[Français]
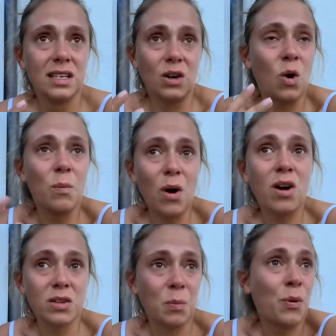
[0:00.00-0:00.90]

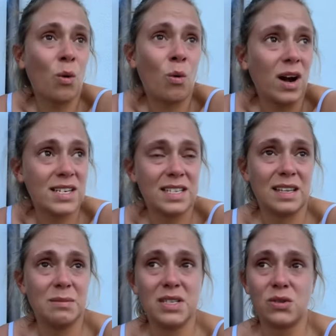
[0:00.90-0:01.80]
comprendre pourquoi
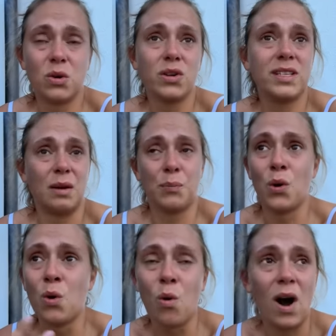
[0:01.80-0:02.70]
j'étais mise de côté,
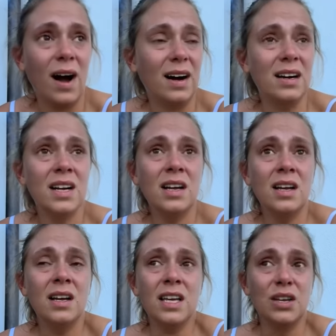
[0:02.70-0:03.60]
pourquoi
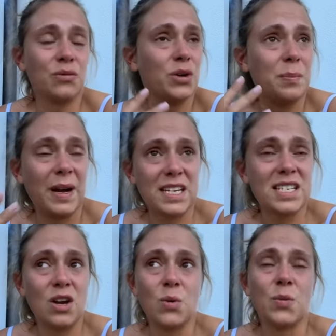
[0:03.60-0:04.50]
ils voulaient pas que
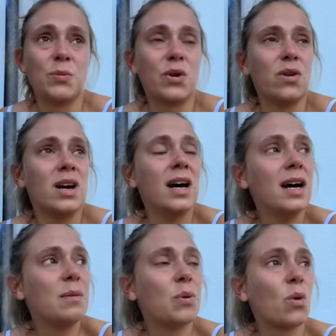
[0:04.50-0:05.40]
j'aille au Mont Blanc,
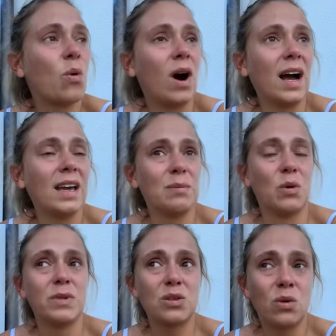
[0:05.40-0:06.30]
pourquoi ils m'ont
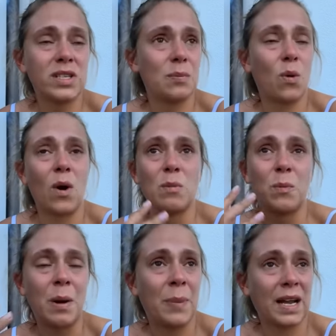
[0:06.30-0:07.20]
mis de côté, pourquoi ils m'ont
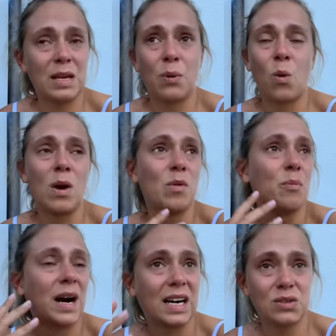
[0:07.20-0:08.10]
pas parlé, pourquoi ils m'ont
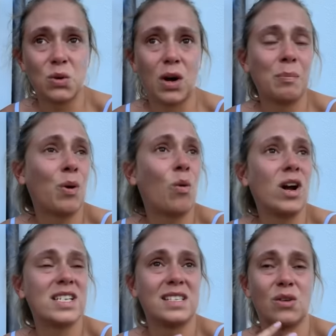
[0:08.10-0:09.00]
pas rassuré,
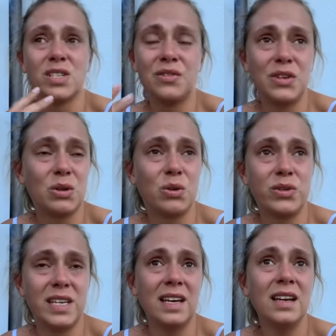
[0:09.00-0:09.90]
pourquoi j'étais en
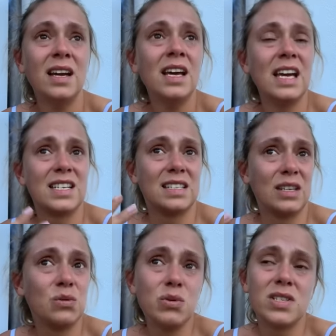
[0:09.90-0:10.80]
difficulté et
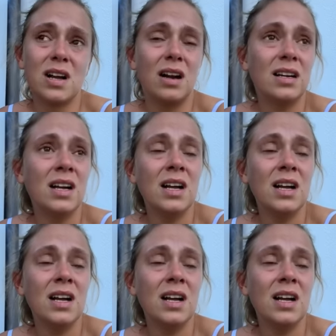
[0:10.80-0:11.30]
j'étais toute seule